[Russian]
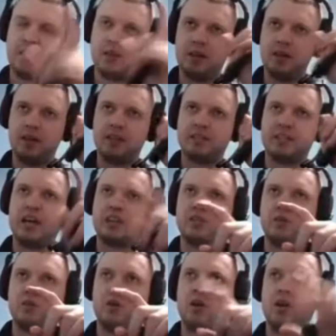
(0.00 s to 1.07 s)

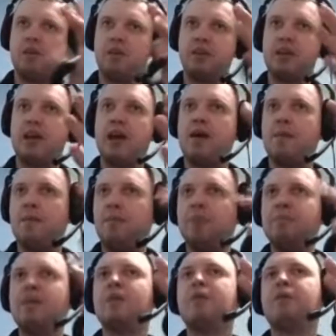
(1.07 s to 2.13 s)
Рассказываю. Вернее,
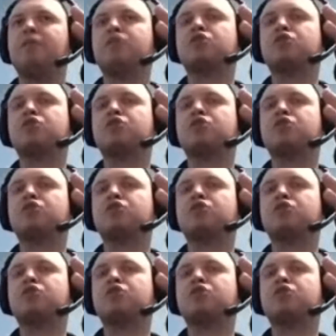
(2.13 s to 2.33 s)
пример привожу.